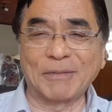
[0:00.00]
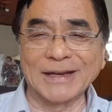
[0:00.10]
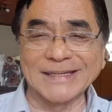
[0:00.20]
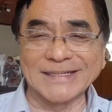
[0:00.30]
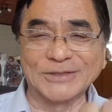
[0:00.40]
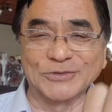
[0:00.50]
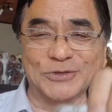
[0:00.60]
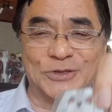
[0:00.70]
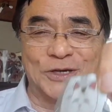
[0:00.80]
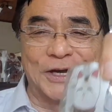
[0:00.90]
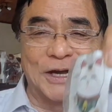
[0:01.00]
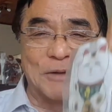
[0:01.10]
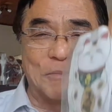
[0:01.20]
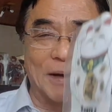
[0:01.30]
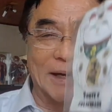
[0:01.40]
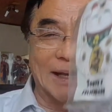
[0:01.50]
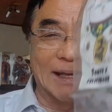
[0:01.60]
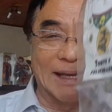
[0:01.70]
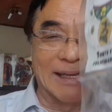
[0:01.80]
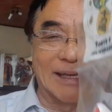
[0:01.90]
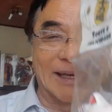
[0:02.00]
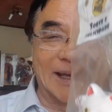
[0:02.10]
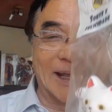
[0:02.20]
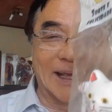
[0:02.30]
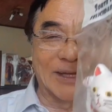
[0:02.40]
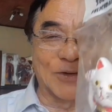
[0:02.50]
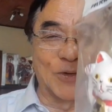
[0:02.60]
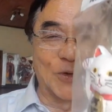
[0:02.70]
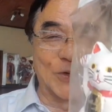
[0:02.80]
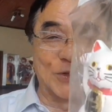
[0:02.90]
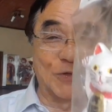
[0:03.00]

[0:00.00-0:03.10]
a aparição do manequim Neko